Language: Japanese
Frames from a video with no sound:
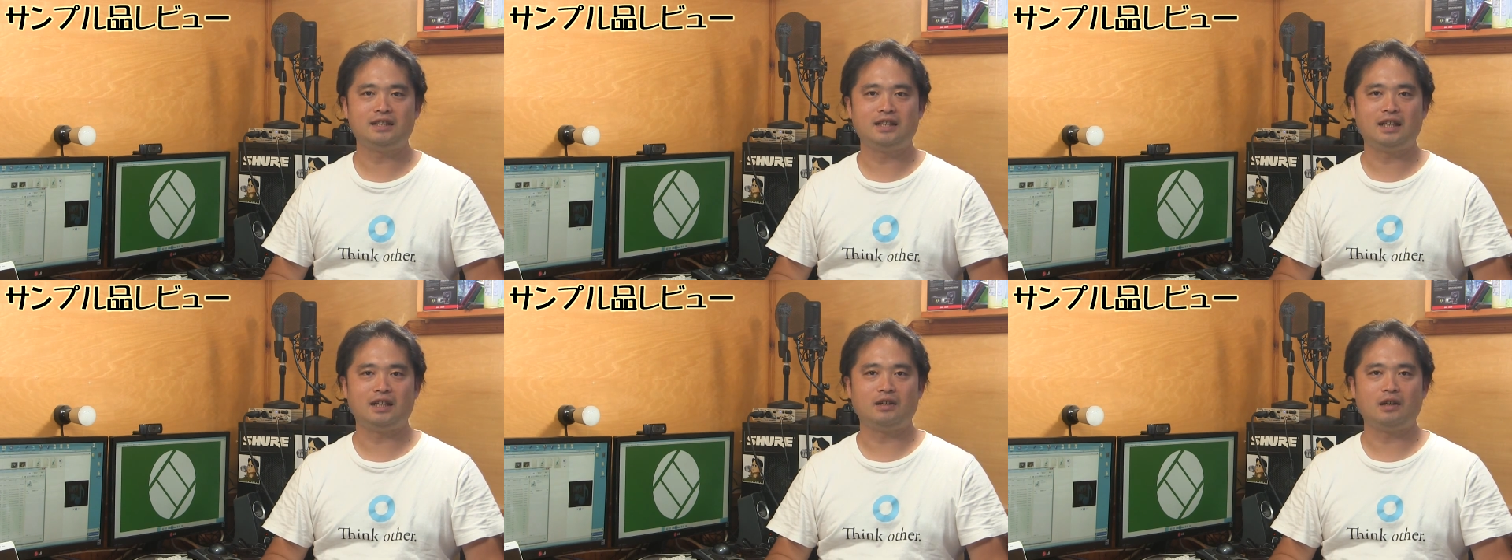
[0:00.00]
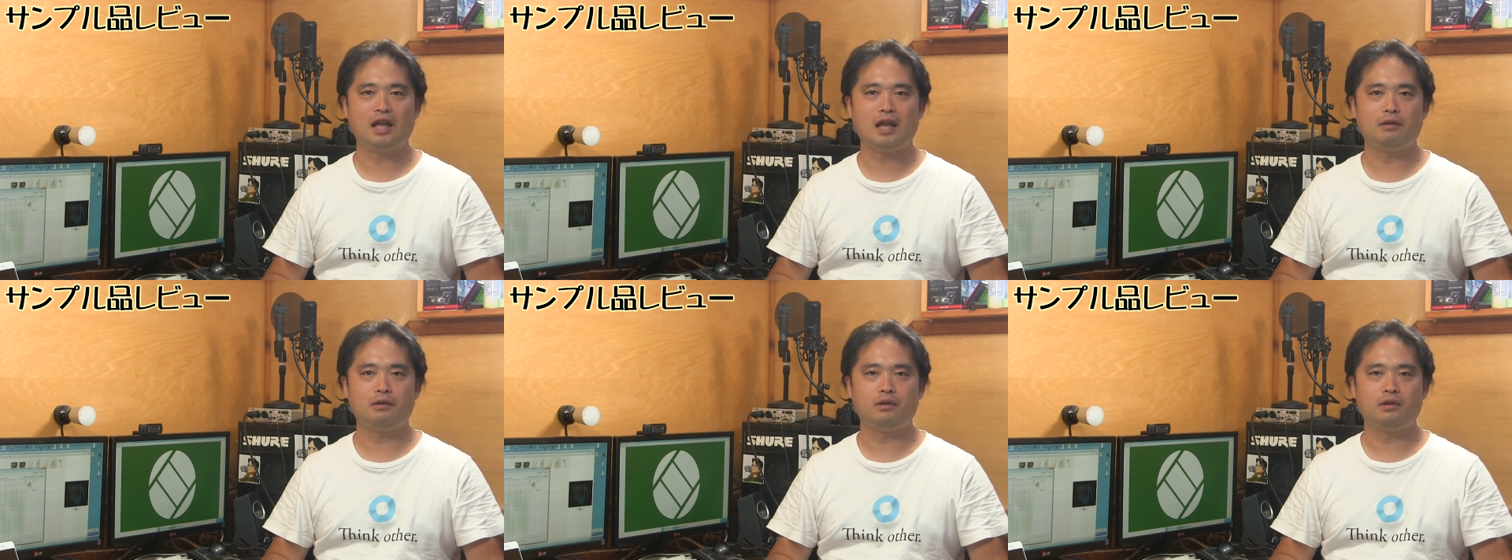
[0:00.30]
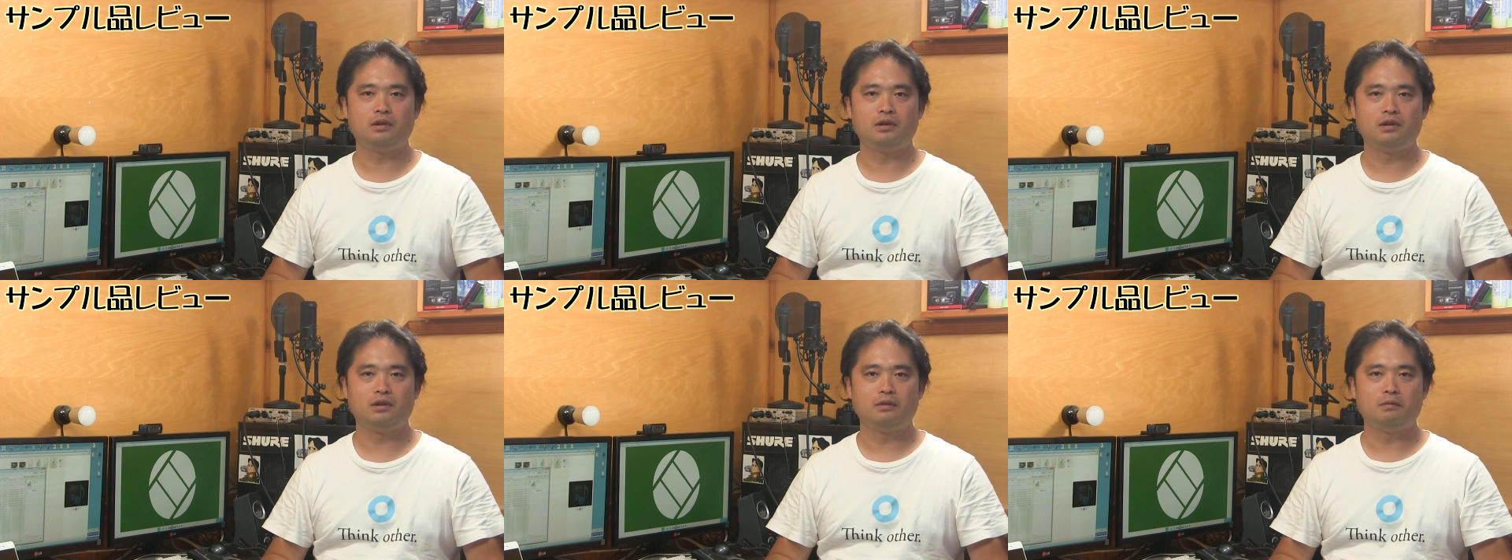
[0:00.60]
らしてくれ
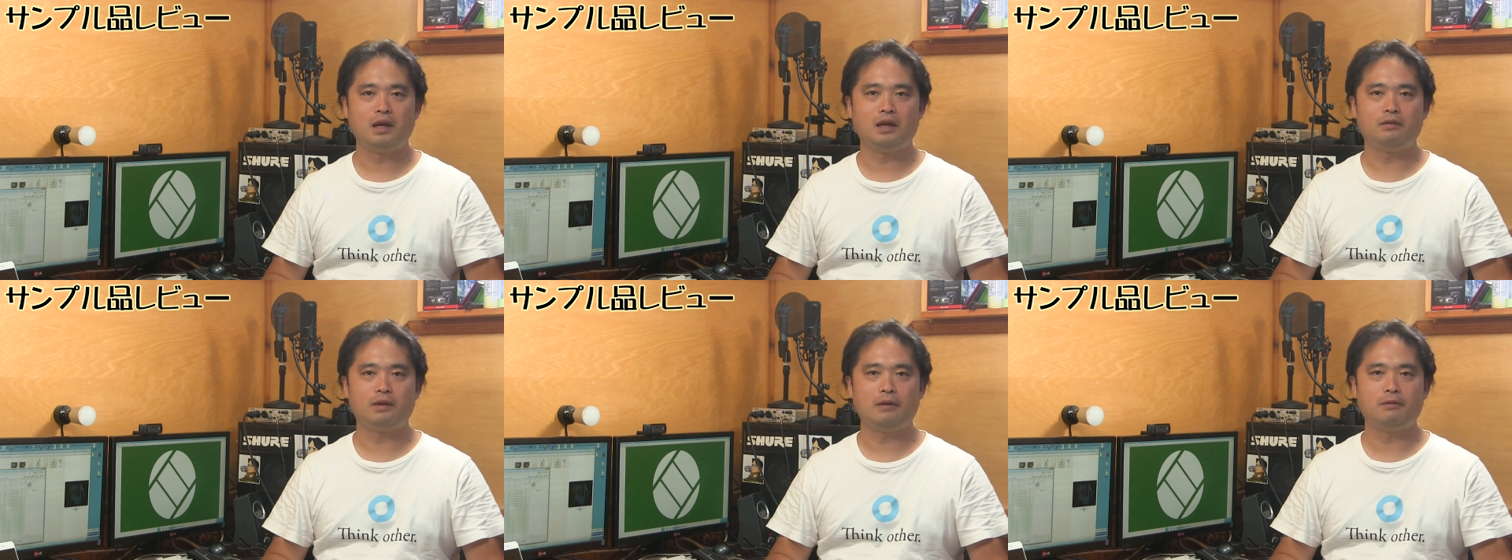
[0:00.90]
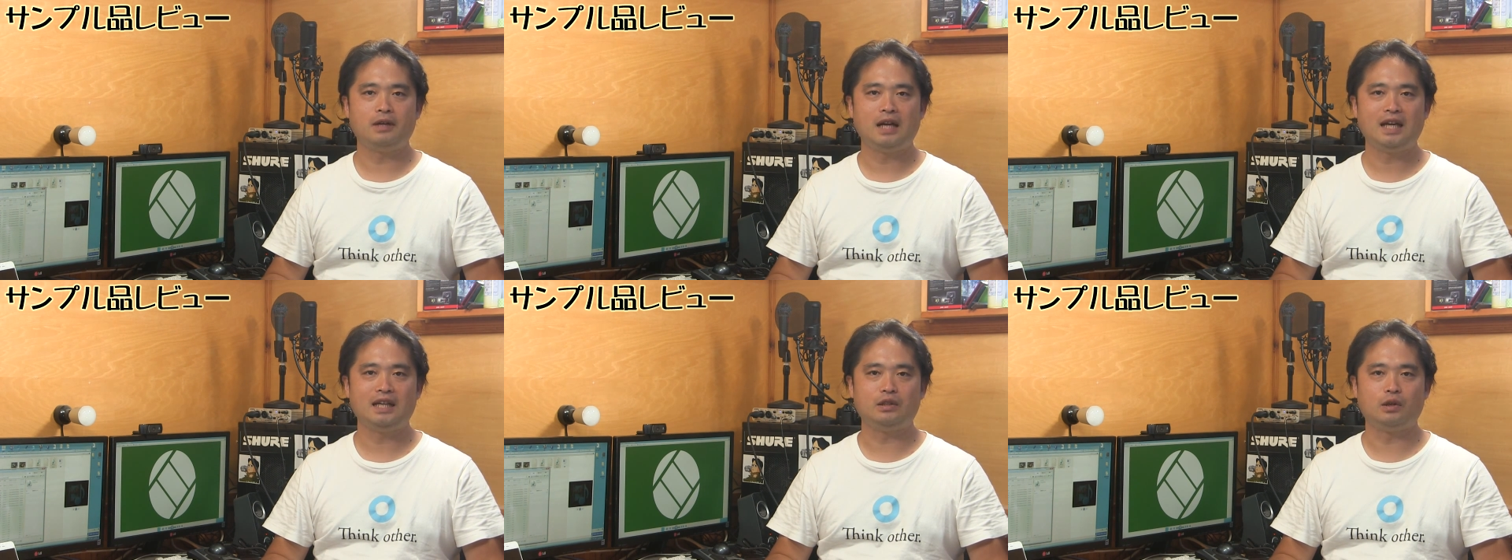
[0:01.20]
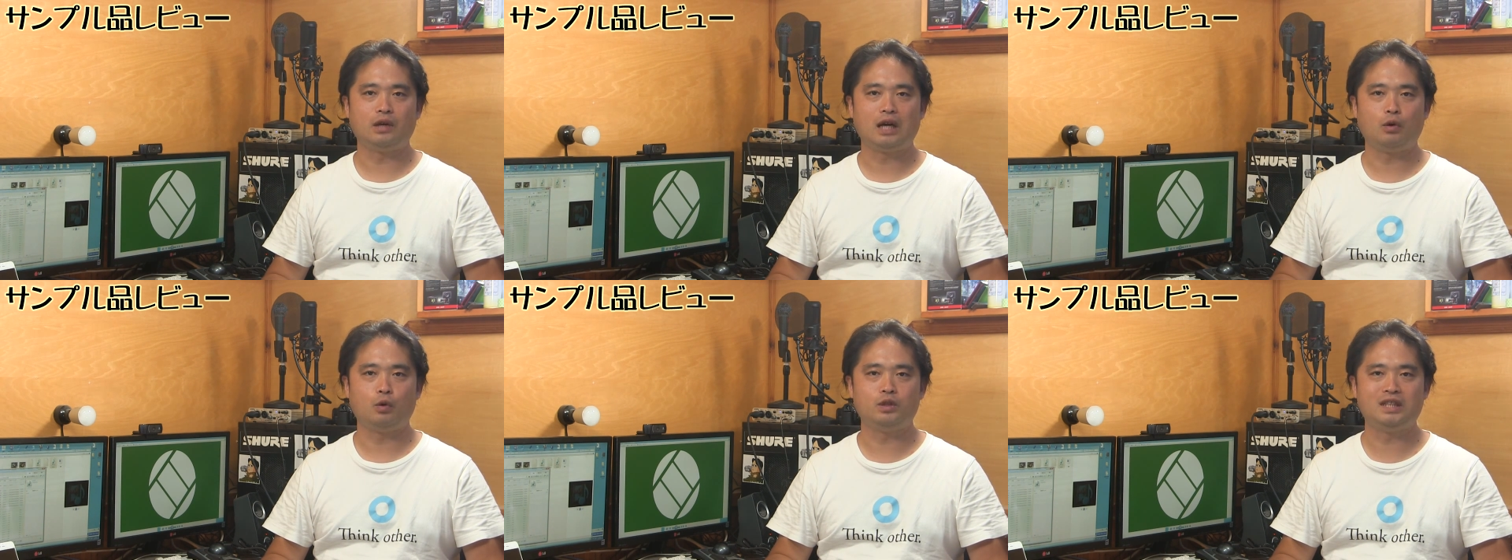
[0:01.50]
る
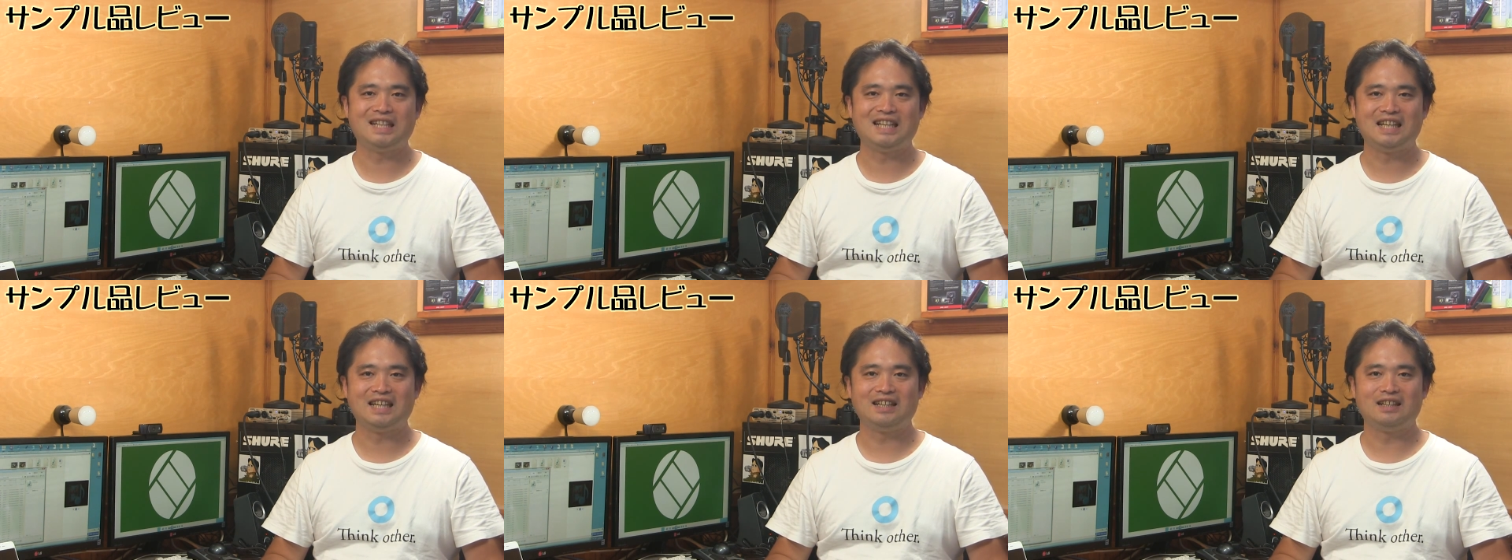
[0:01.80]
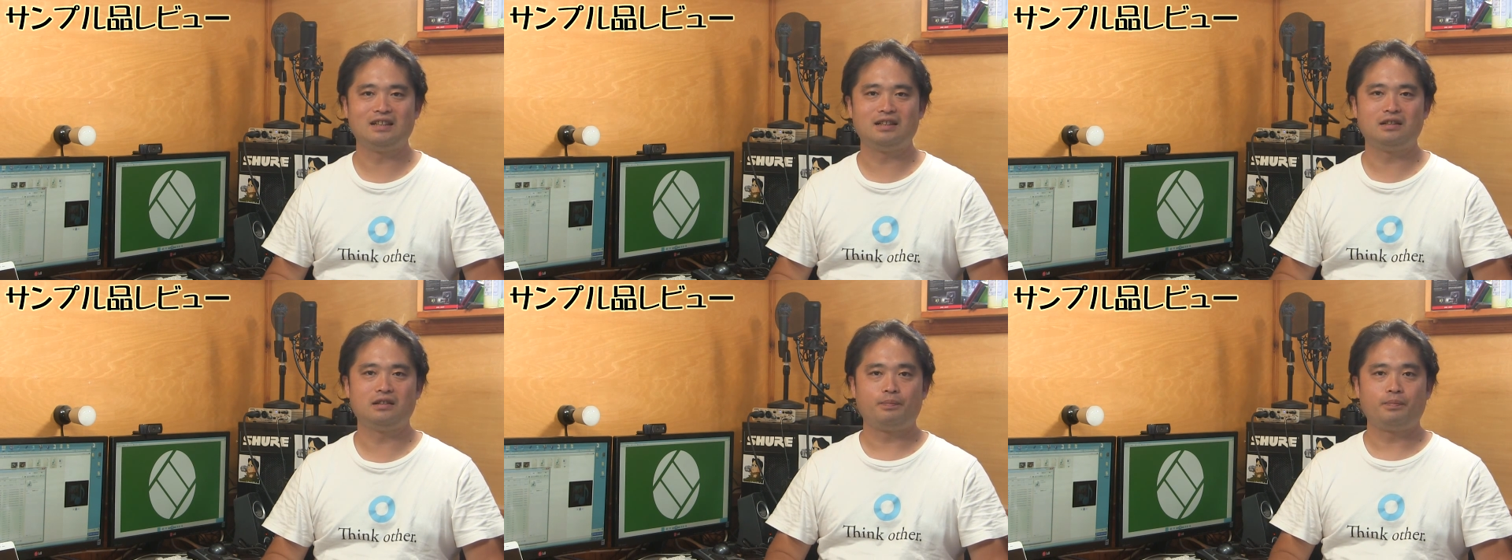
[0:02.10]
ウェルカムライトが欲しい。